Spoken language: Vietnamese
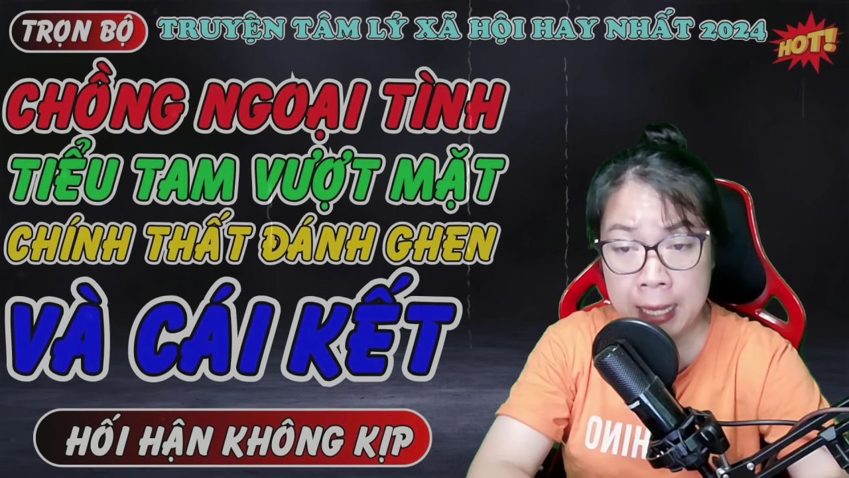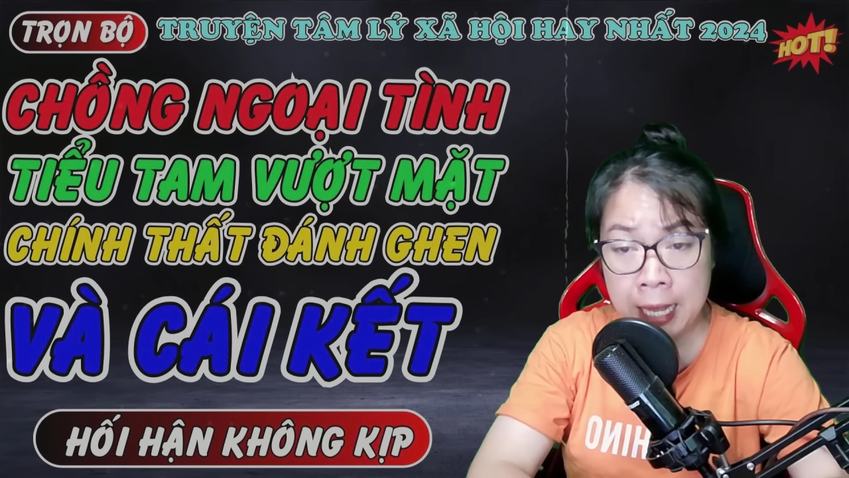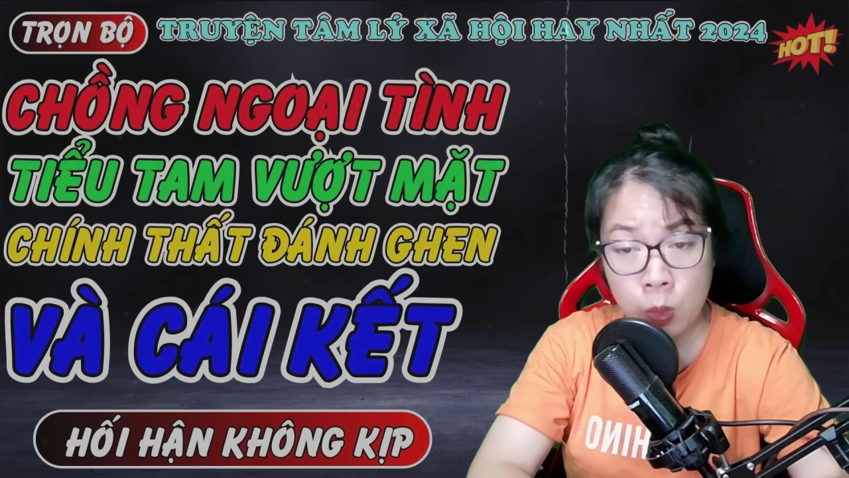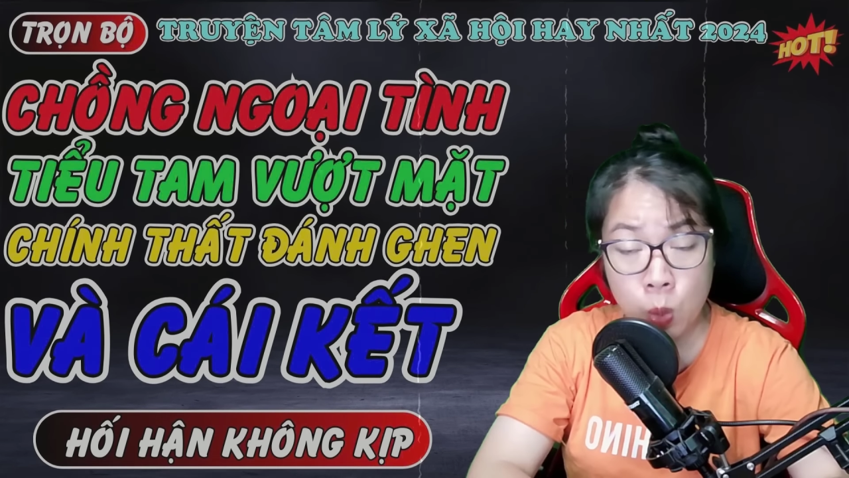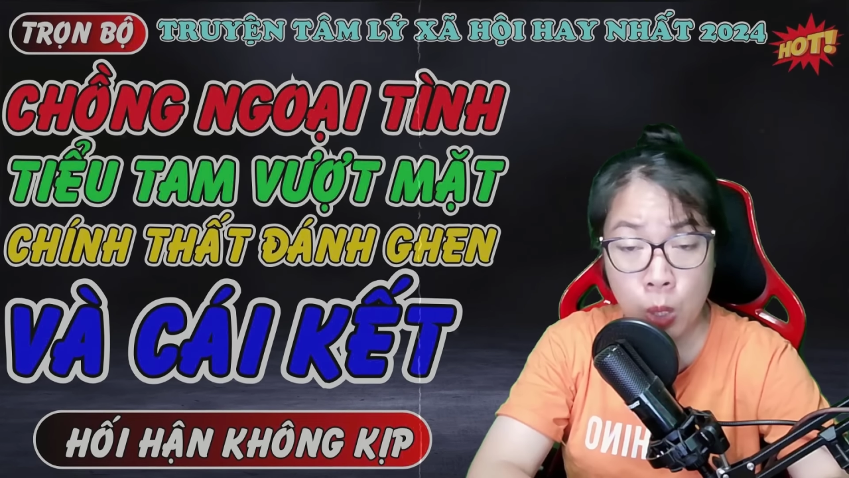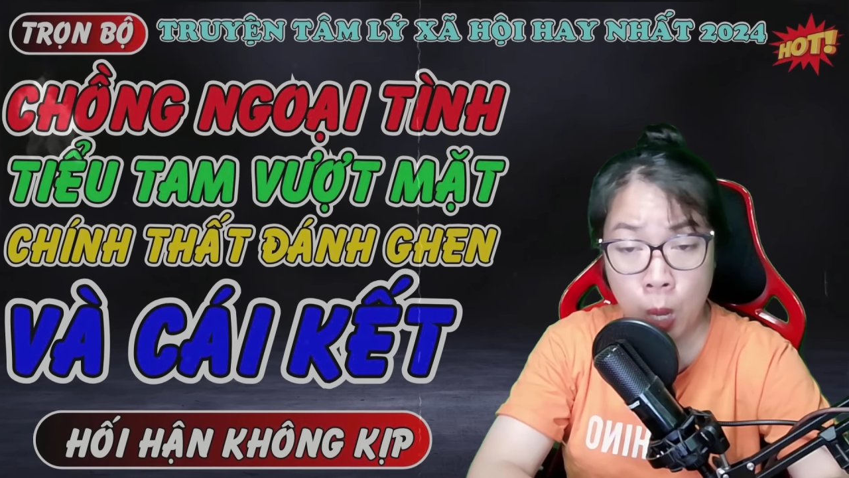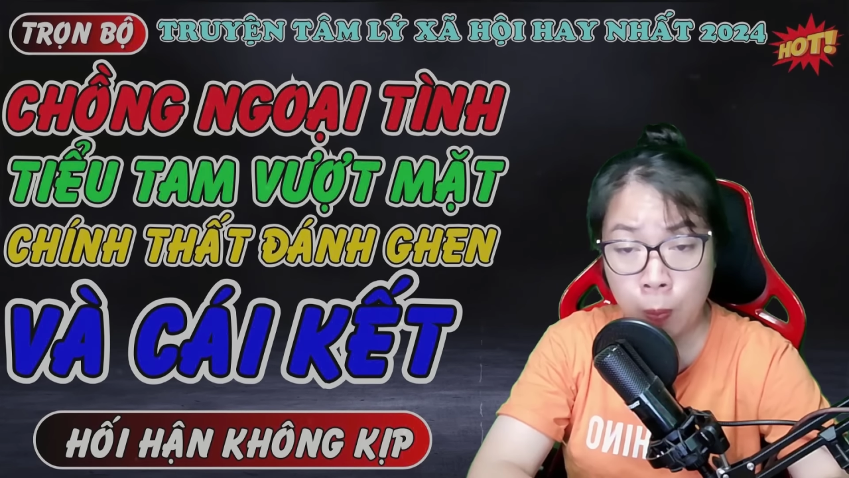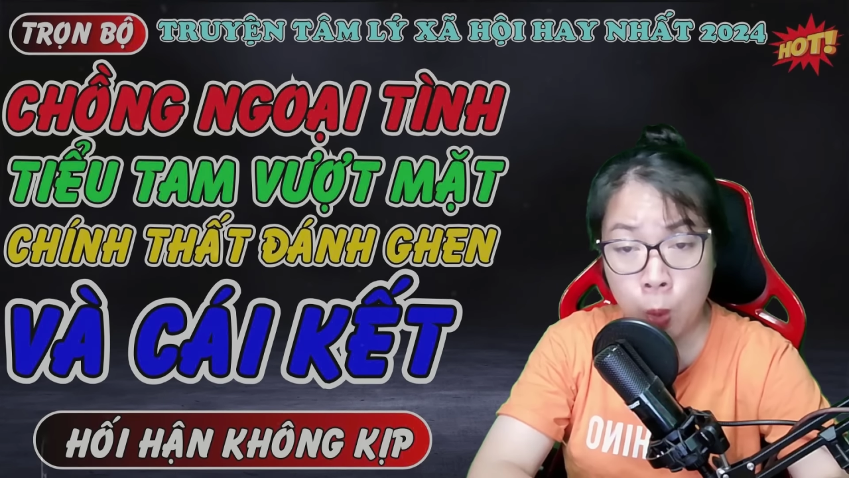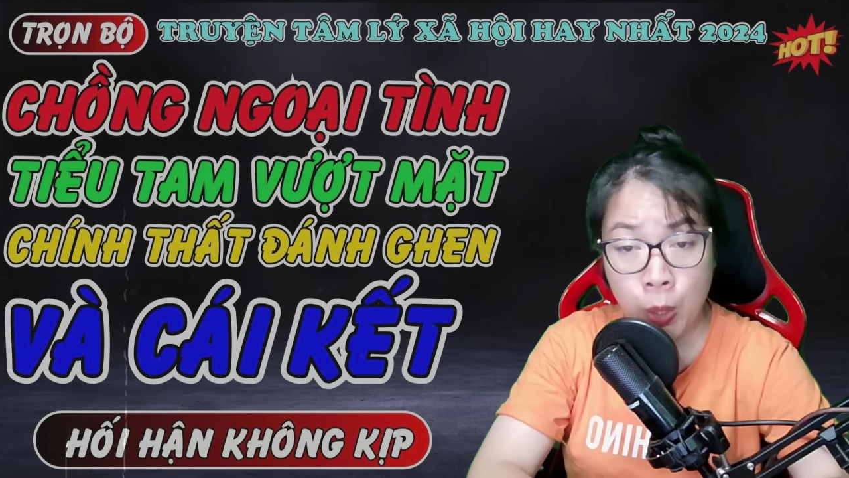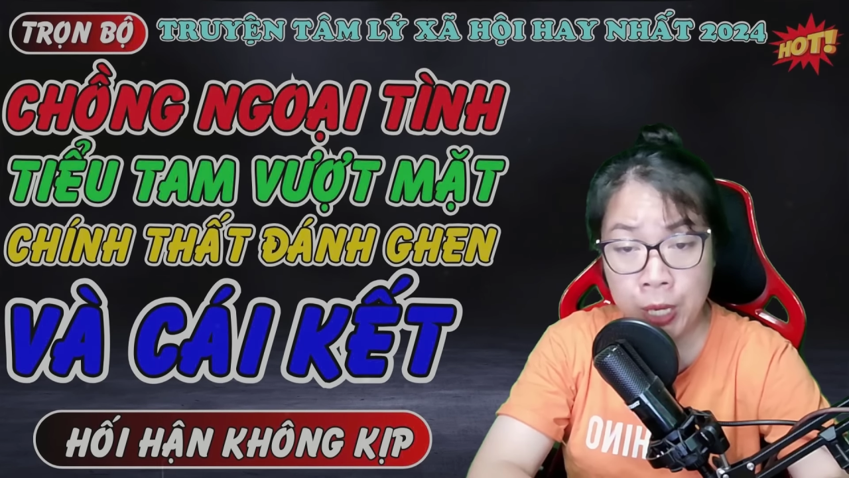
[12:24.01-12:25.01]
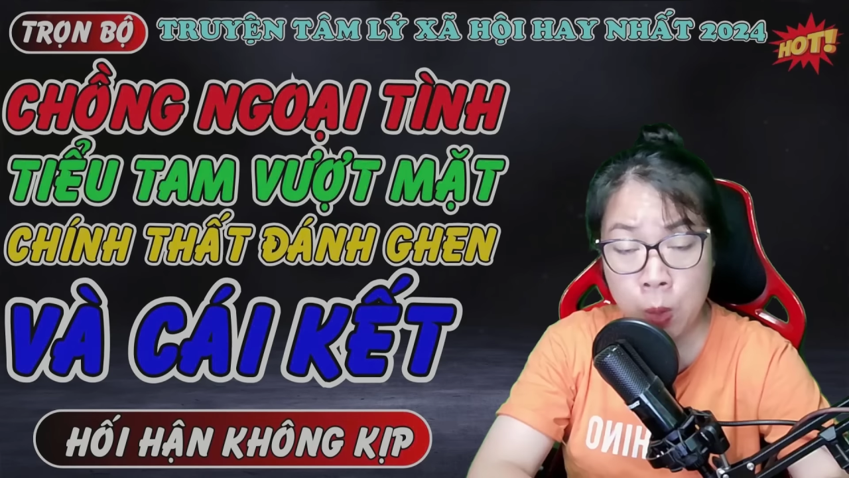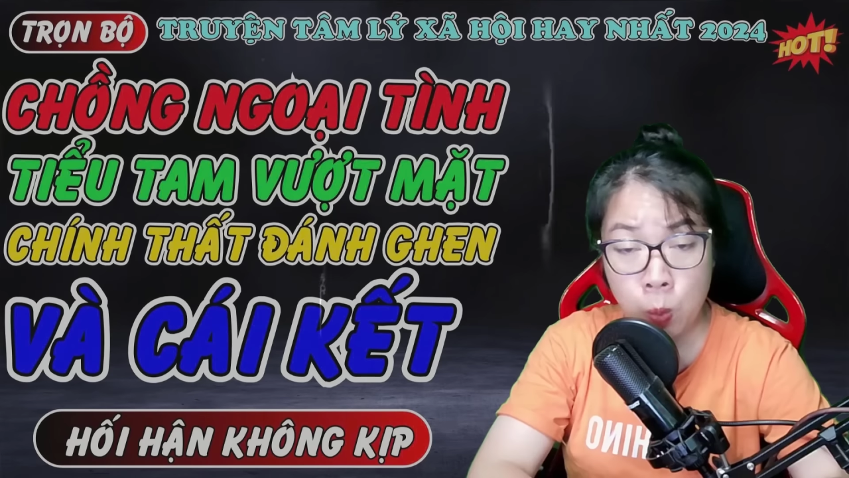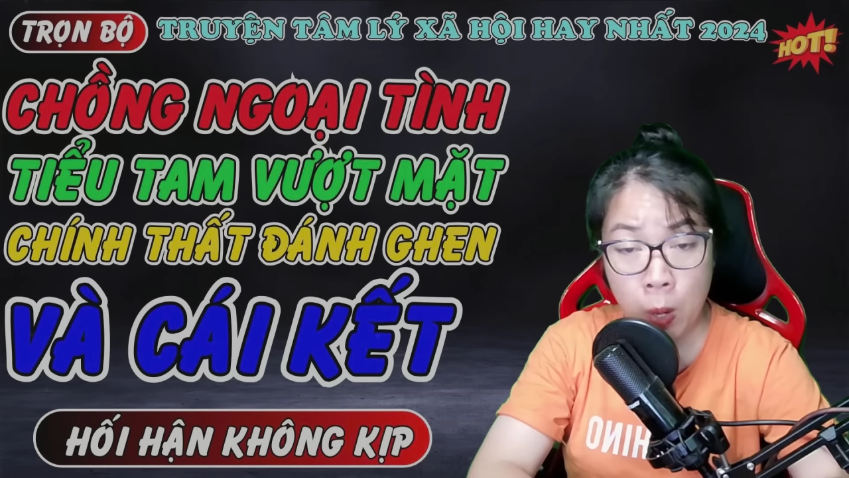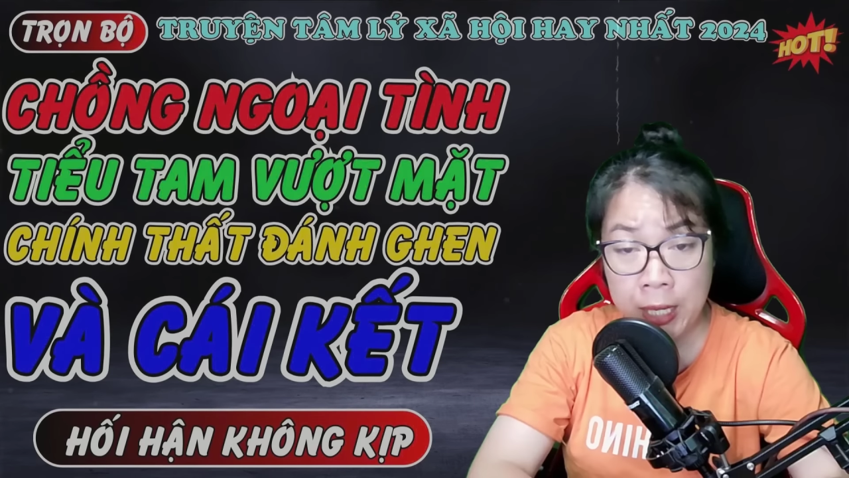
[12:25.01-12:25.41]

các cuộc họp hội đồng quản